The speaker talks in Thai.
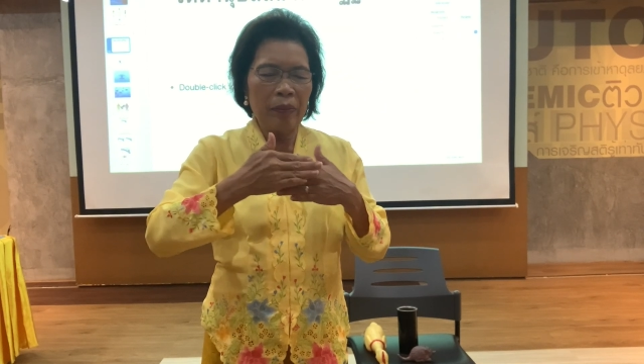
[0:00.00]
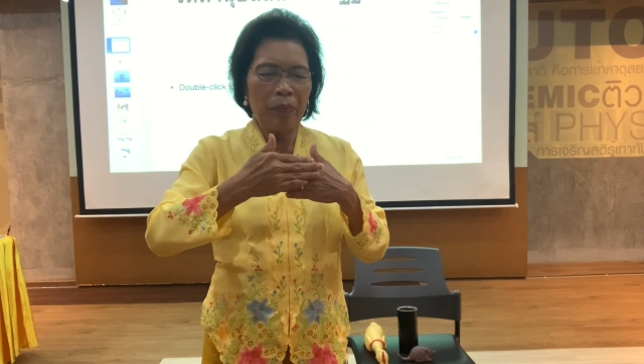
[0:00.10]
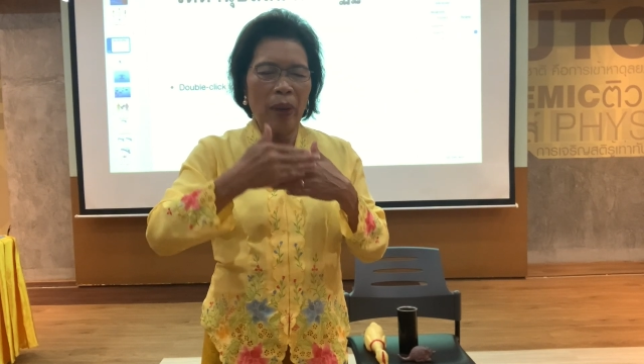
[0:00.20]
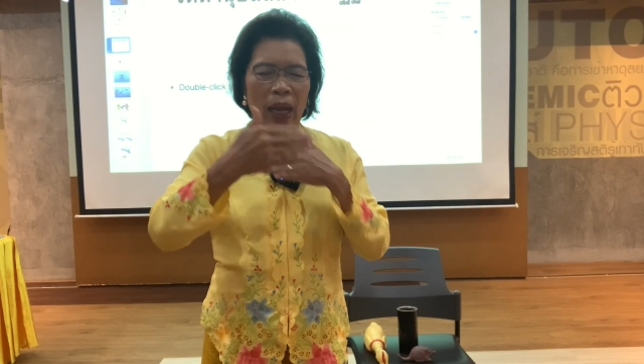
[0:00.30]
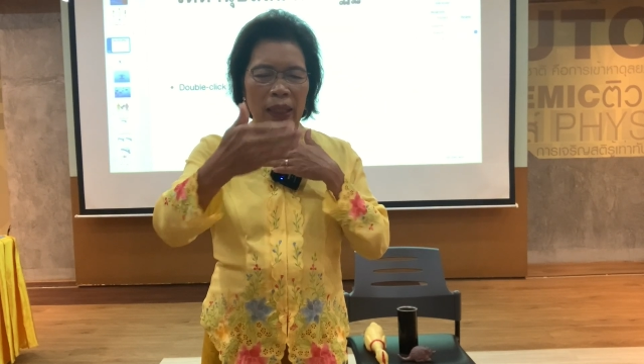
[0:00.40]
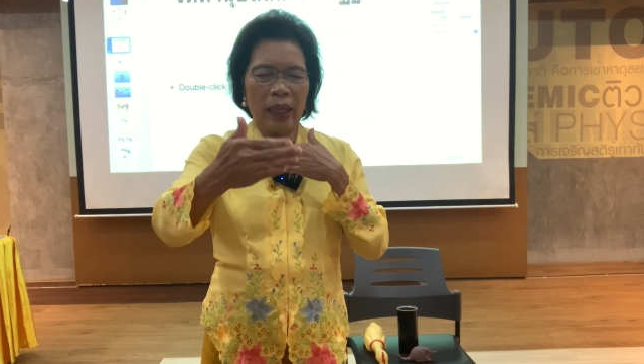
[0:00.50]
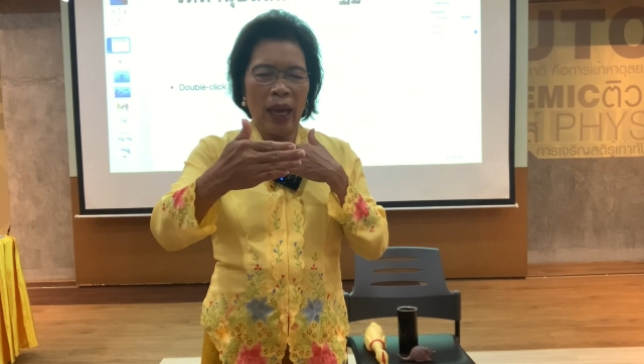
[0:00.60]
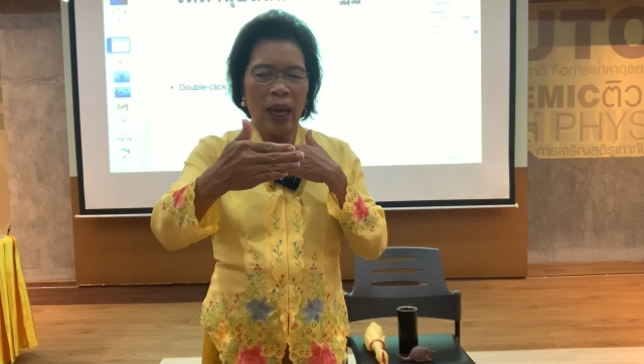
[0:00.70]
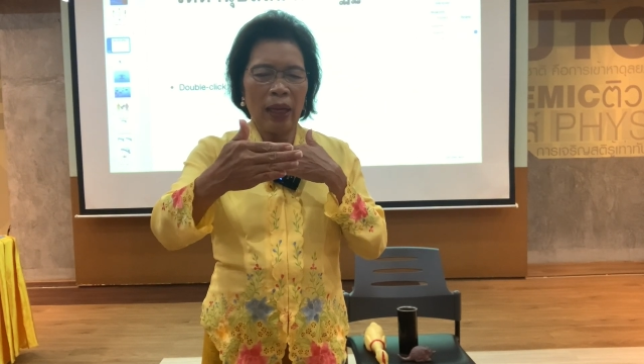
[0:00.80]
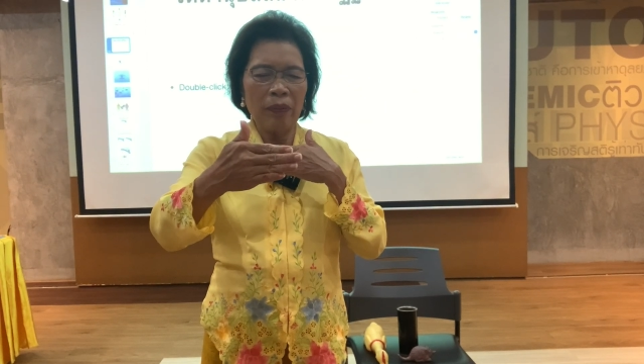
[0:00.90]
แปลกแย
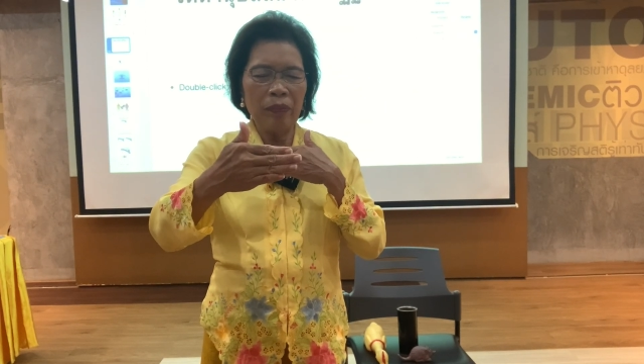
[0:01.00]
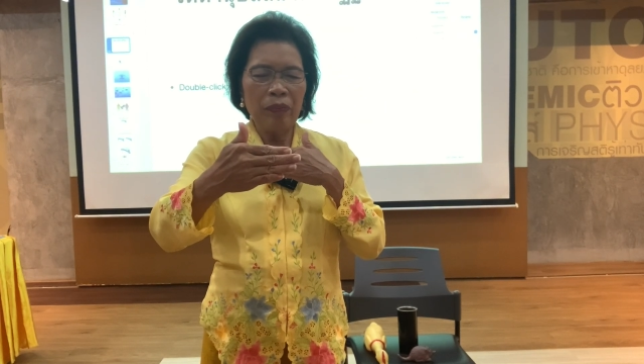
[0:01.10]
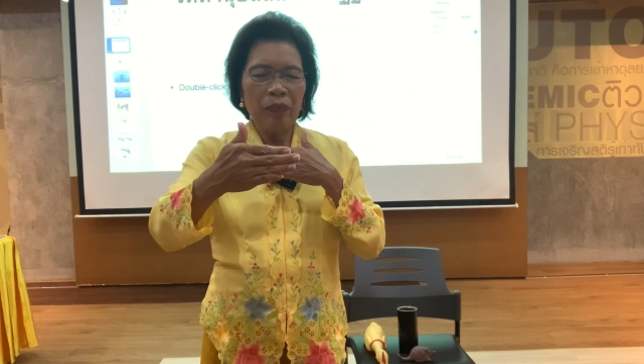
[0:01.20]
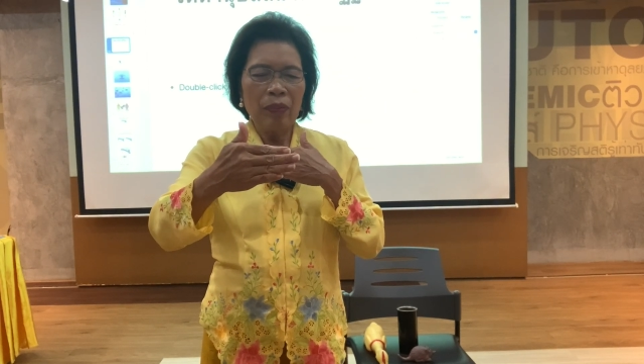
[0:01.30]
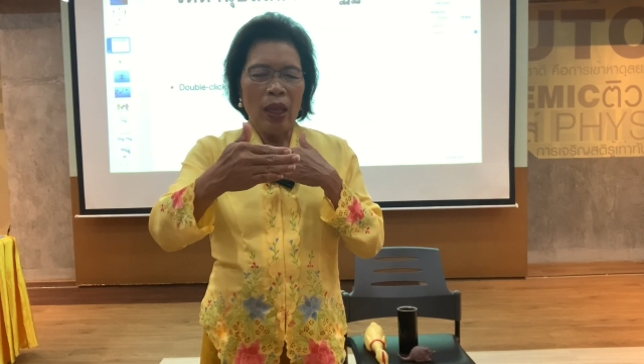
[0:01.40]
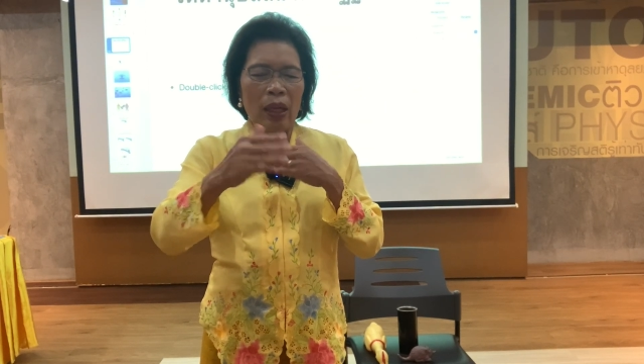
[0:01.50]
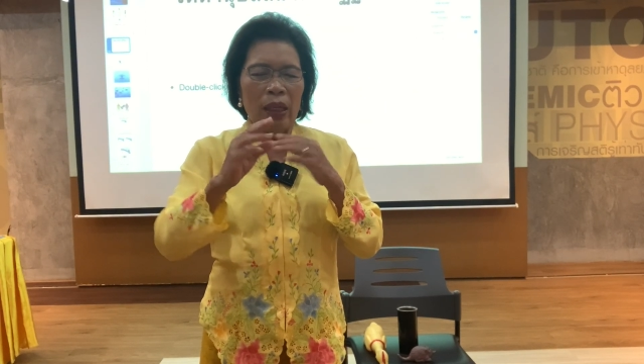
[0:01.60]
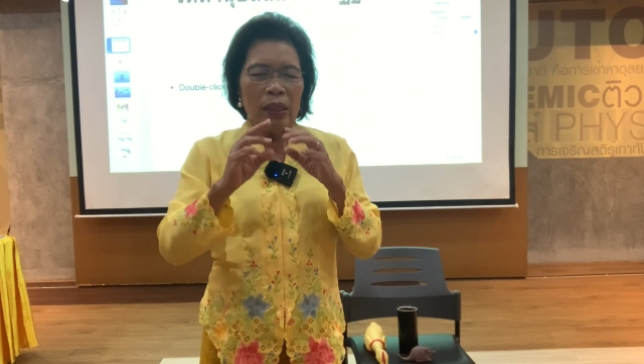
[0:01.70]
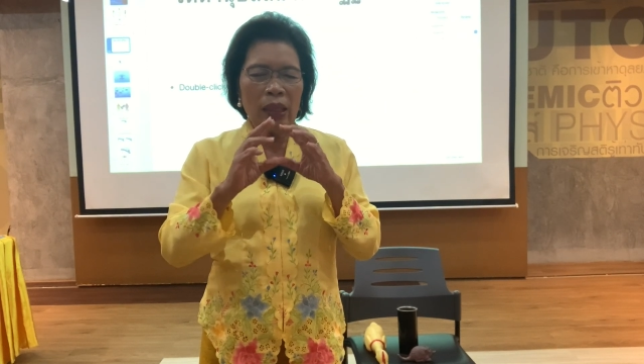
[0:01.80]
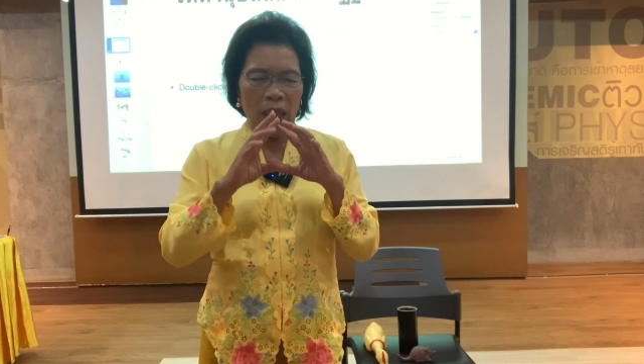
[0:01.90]
ก
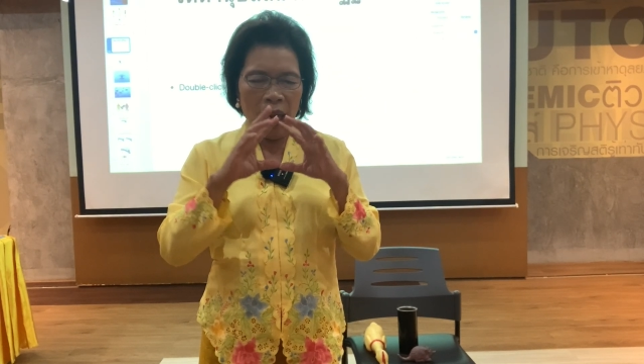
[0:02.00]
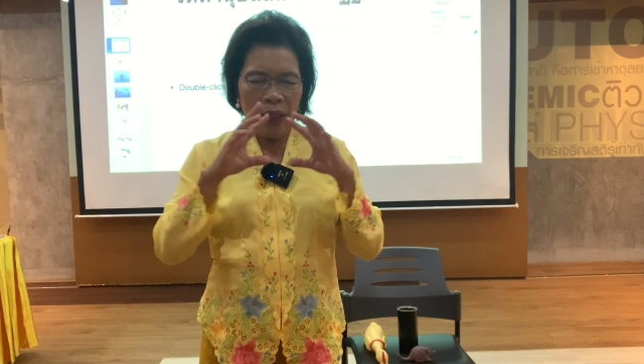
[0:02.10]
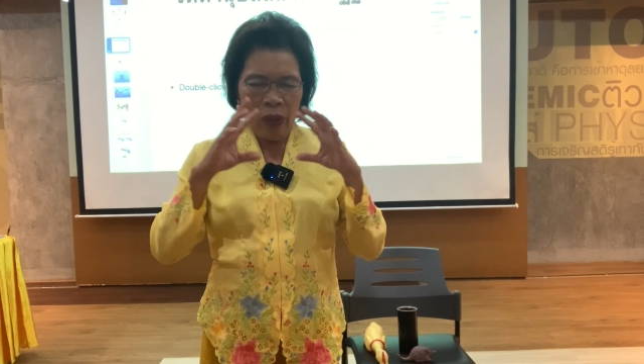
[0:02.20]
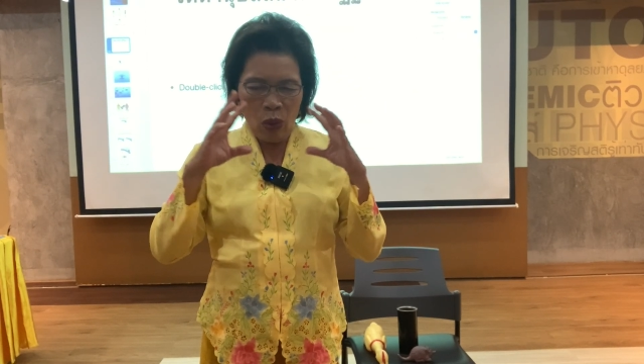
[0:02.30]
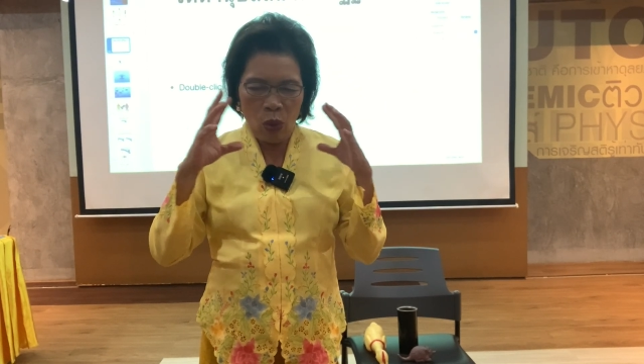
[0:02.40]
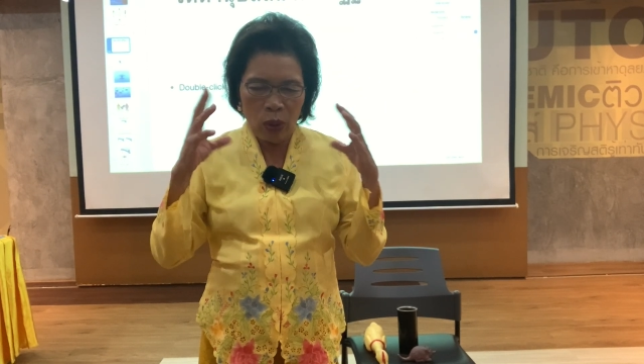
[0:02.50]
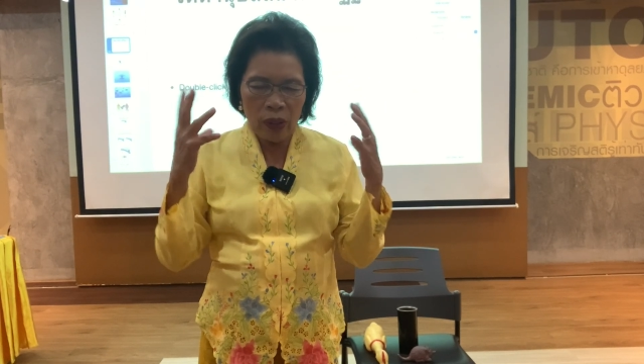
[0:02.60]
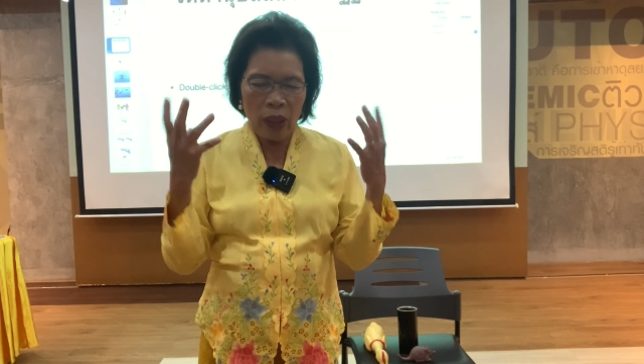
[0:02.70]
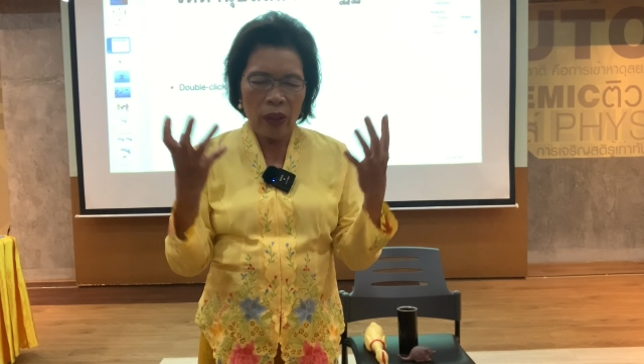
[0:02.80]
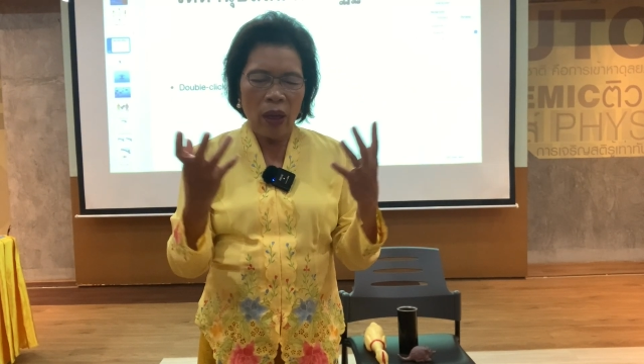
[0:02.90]
ฉะนั้นคุณ
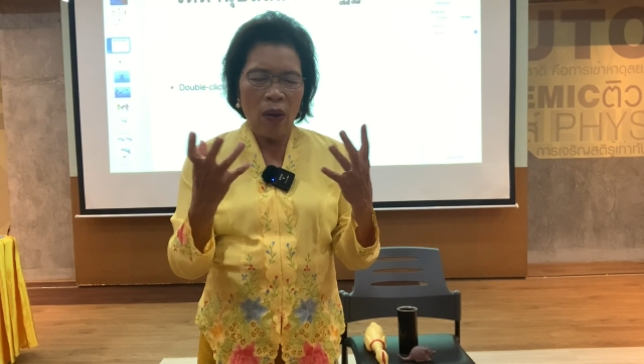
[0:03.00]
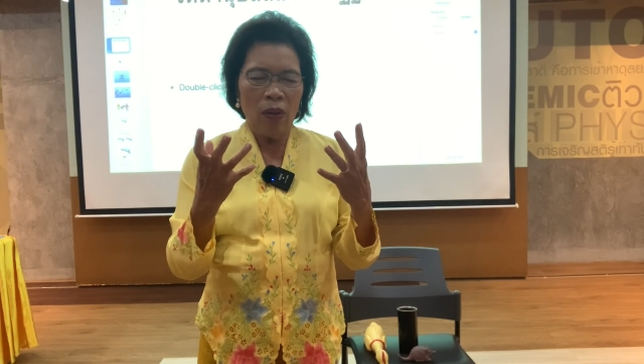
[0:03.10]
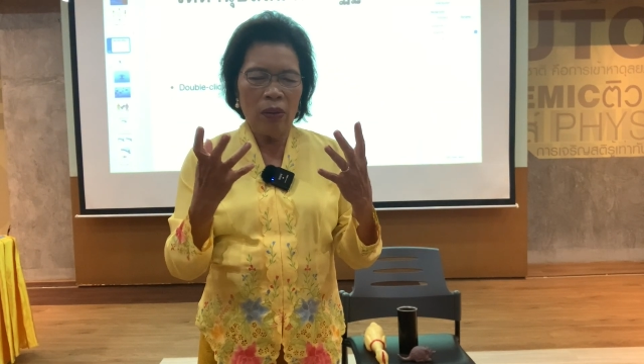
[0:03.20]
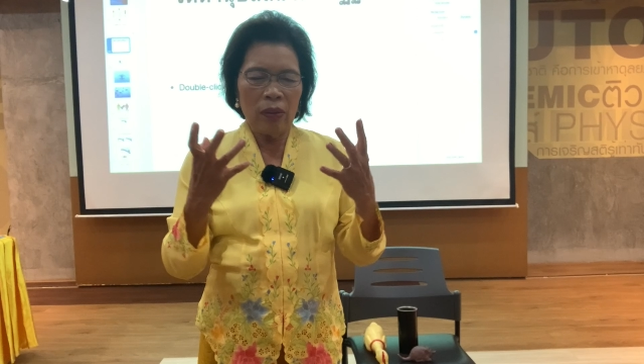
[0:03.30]
จะต้อง